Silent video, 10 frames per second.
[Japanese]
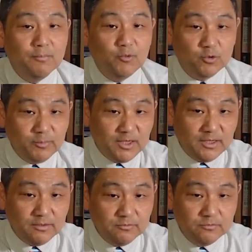求めら
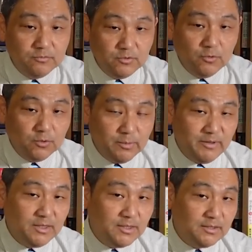れる運用利
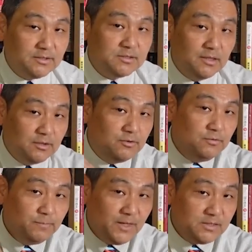回りがですね
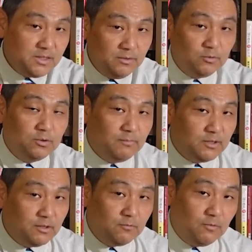9% にま
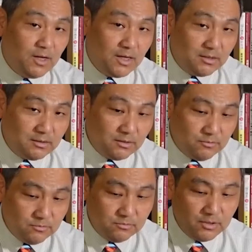で上がって
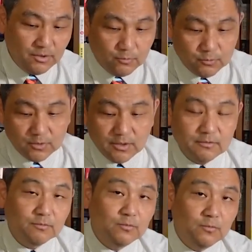くるっていうことにな
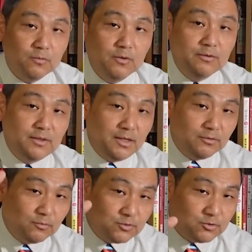ると、な
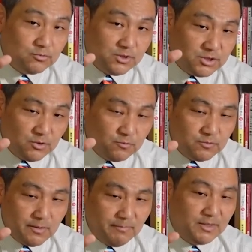んと11
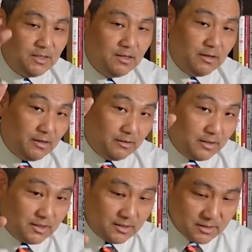億円まで
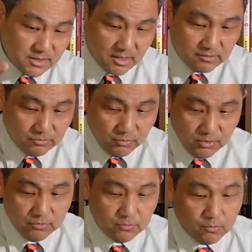値段が下がると
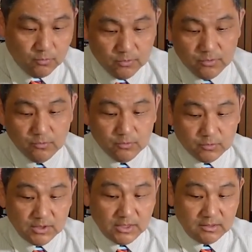いうこういうこと
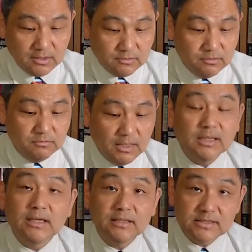になってくるわけ
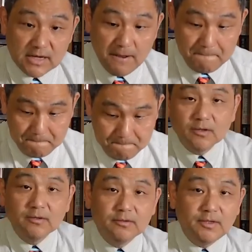なんですね。
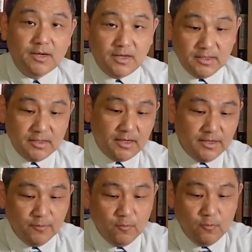で借り換
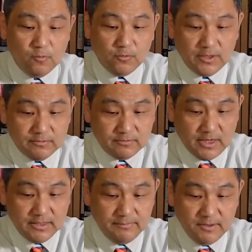えを行う
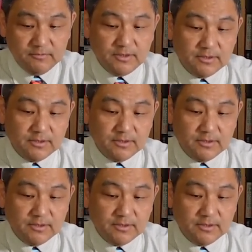タイミングで